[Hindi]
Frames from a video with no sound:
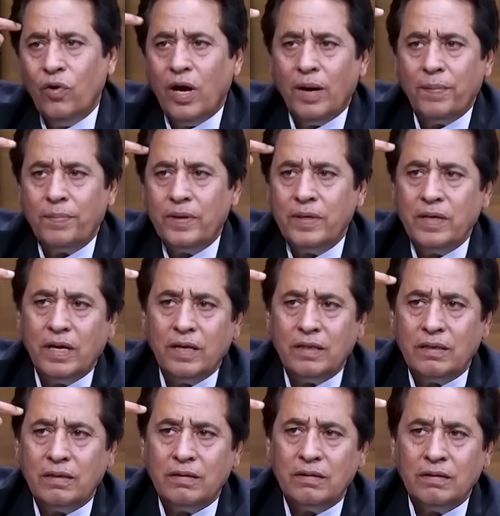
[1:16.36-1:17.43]
वो आपके
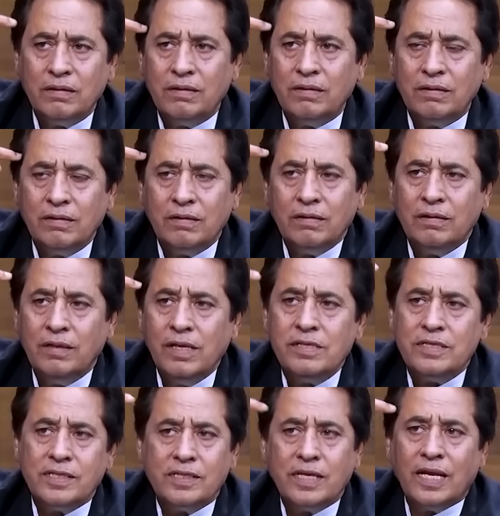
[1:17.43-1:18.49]
यहाँ
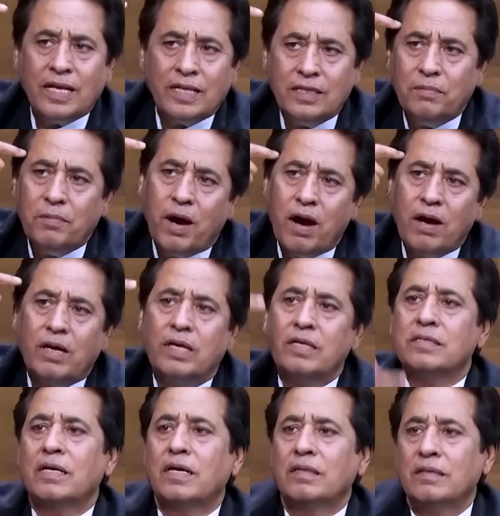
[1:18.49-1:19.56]
दिल से ज़्यादा दिमाग
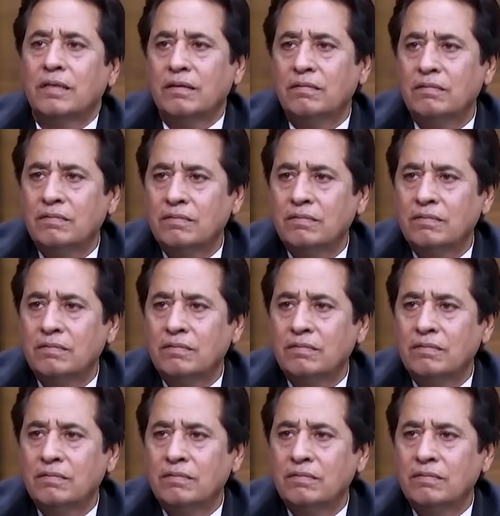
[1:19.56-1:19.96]
के साथ है